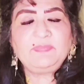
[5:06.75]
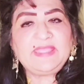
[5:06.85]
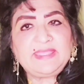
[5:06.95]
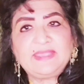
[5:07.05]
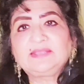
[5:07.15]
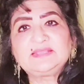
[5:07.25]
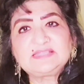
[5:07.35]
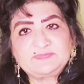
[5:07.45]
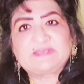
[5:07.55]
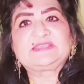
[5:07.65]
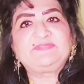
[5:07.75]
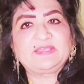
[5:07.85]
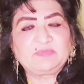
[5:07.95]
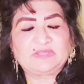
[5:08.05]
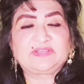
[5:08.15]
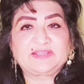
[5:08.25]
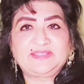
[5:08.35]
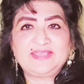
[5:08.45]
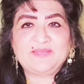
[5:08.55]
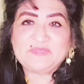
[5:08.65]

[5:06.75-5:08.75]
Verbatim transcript: भी एक दिन स्पेसिफिक मत रखिए